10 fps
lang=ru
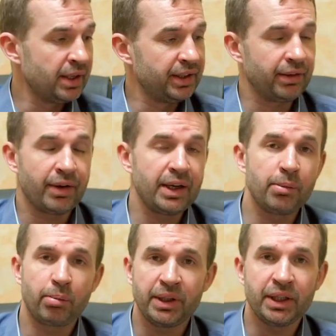давая
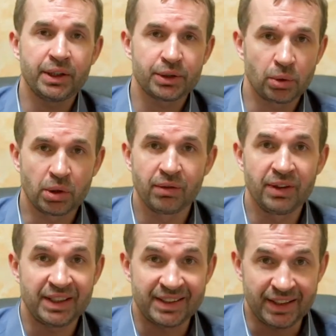им понять, насколько
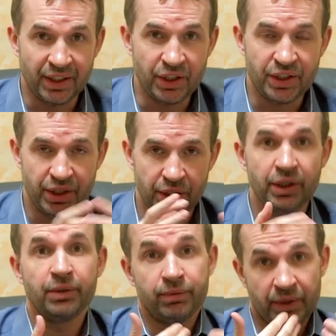вы их цените и